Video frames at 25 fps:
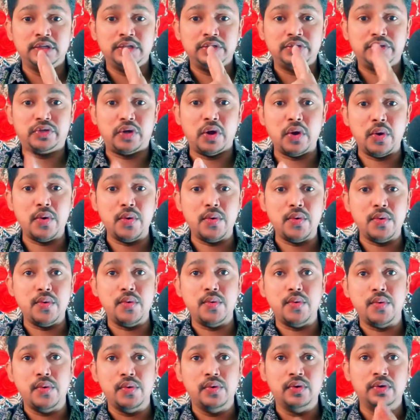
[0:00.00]

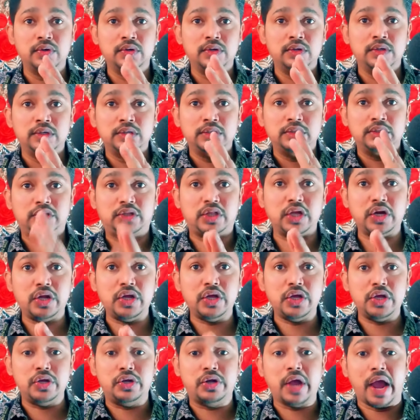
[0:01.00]
टू
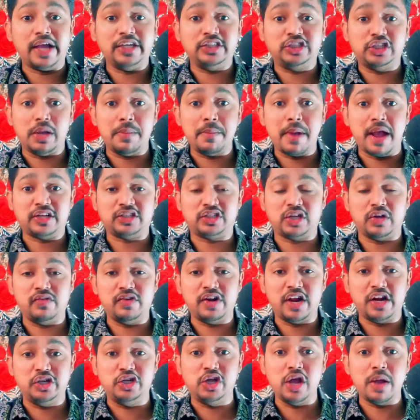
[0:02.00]
थ्री गाइस ये मैच के
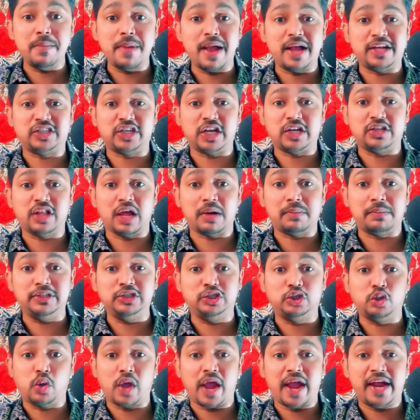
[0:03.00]
विनर ये मैच के एकदार बन
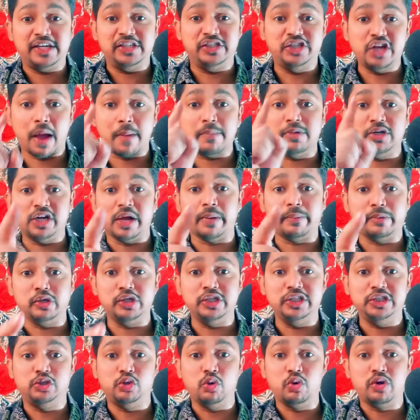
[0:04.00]
चुके हैं डब्ल्यू
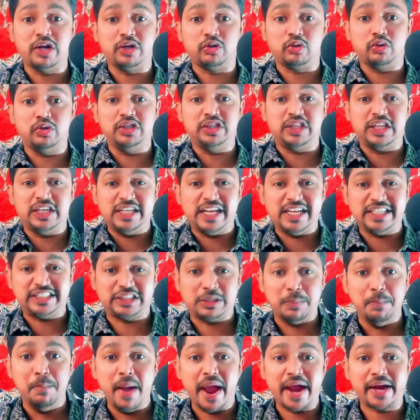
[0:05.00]
डब्ल्यू टू के ट्वेंटी थ्री
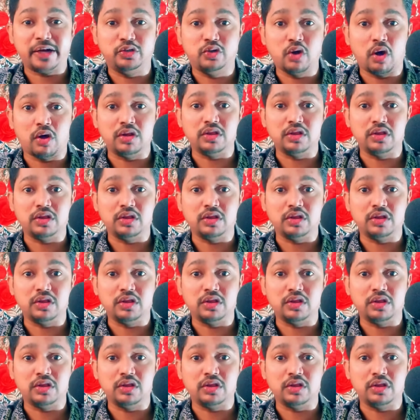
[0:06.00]
स्मैकडाउन